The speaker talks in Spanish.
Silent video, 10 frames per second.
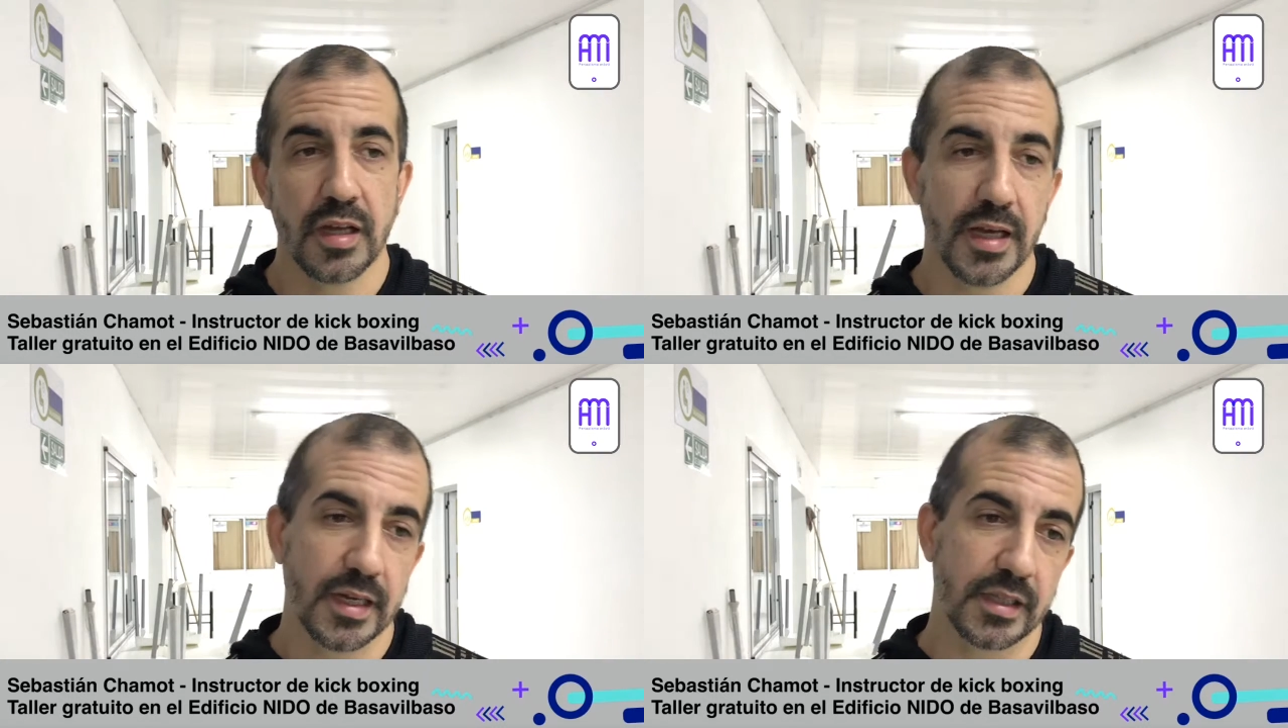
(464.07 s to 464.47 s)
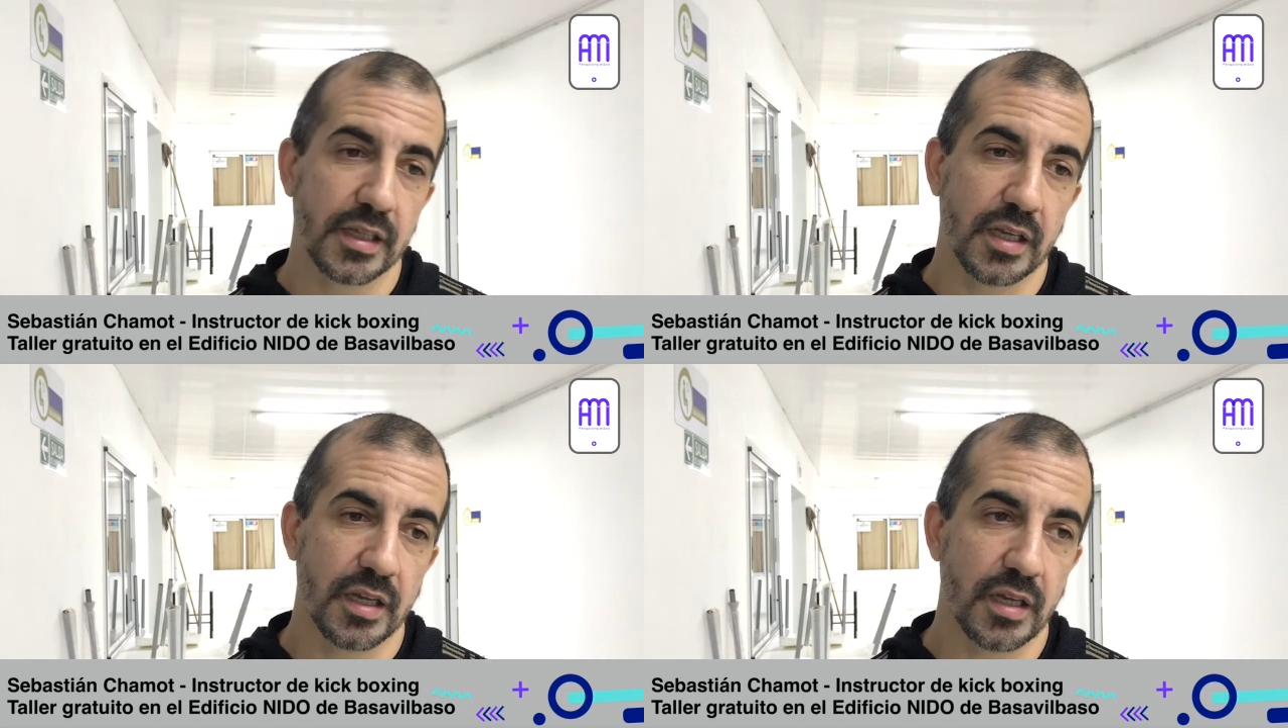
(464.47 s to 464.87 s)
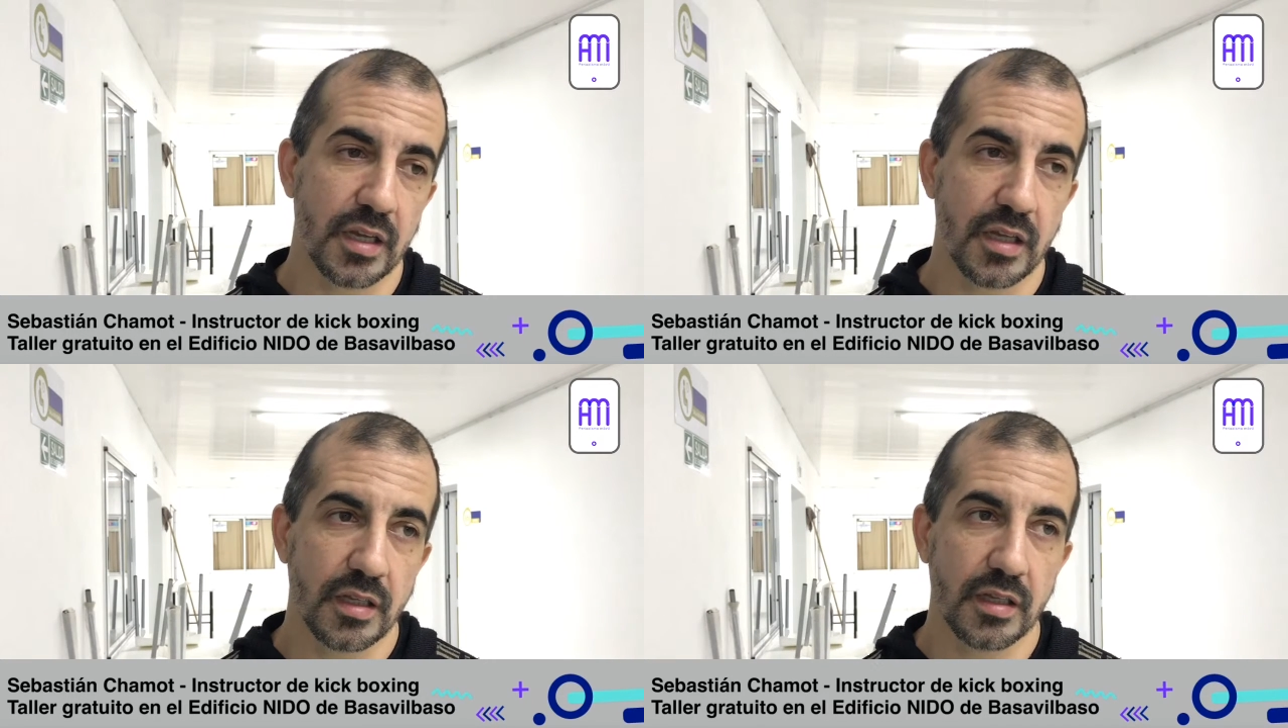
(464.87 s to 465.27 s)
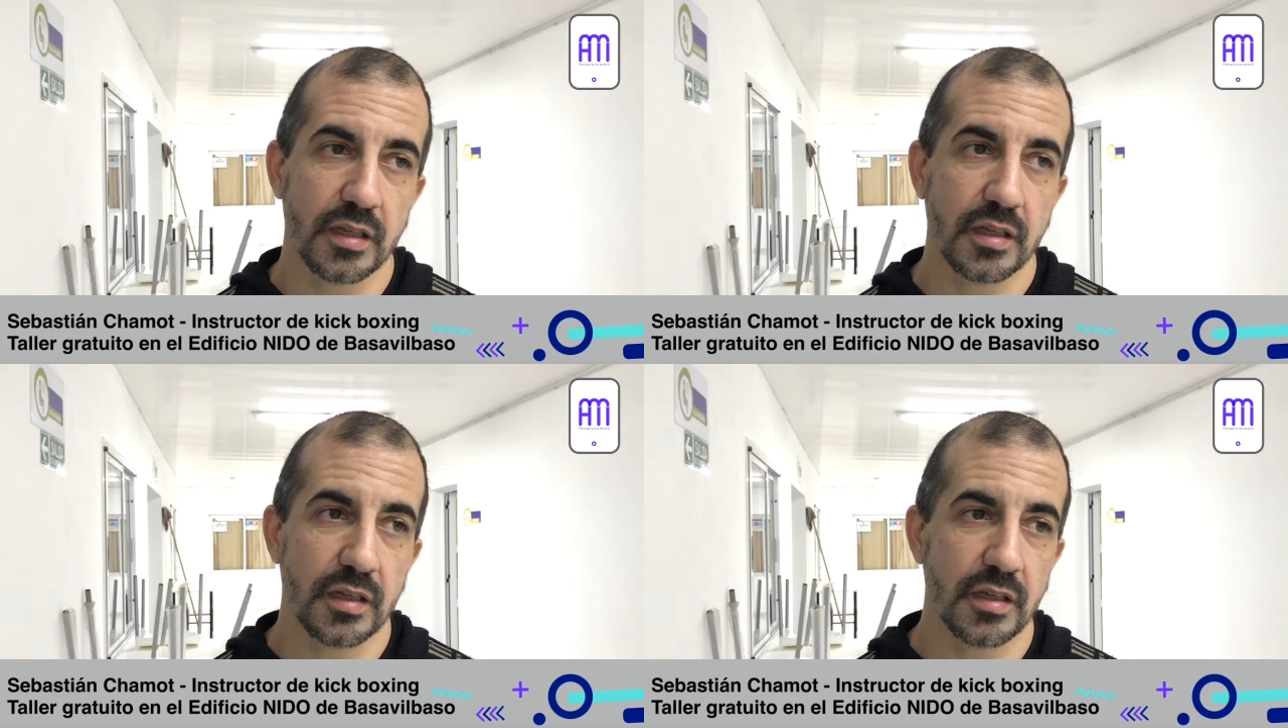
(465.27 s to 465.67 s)
Este,
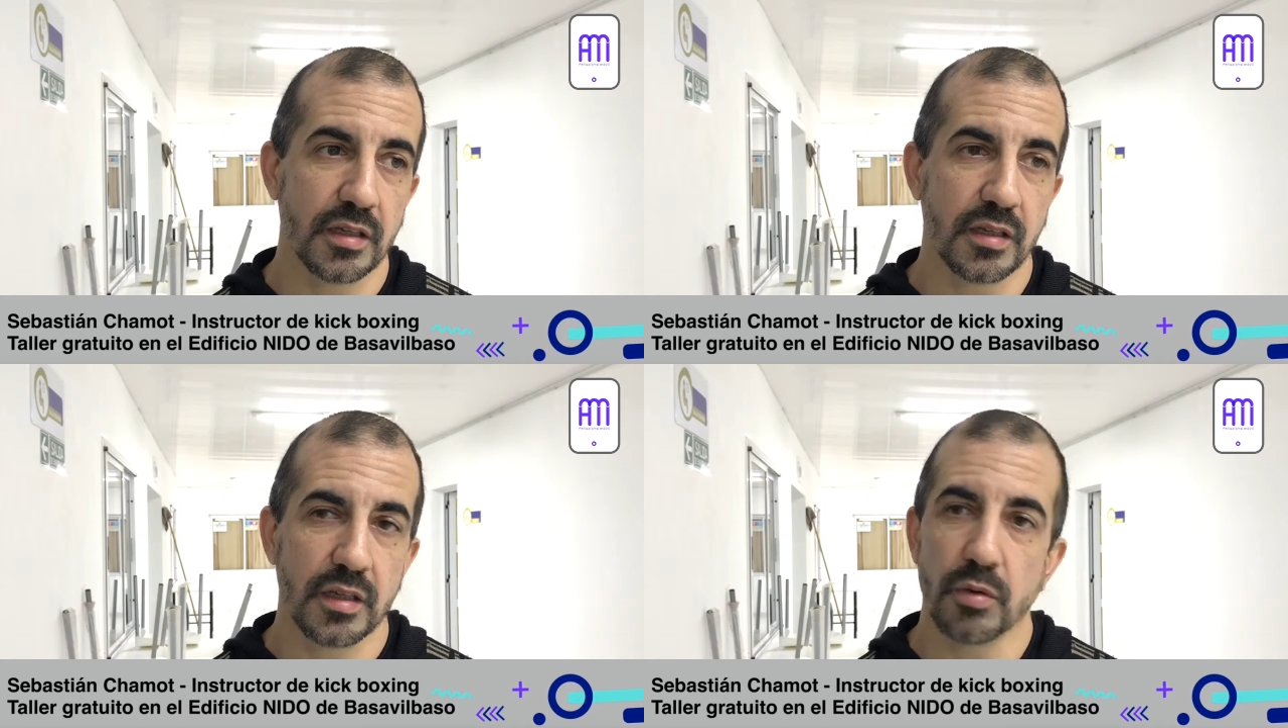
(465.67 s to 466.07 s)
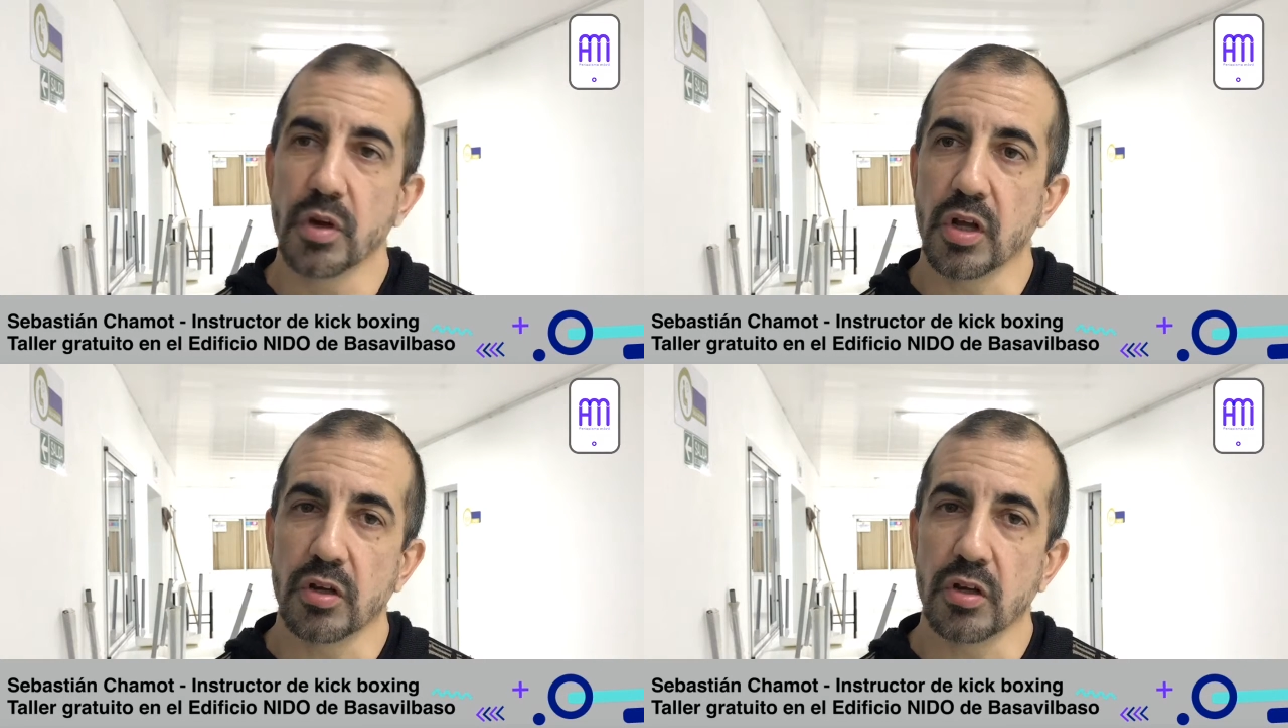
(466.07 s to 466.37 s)
y, bueno,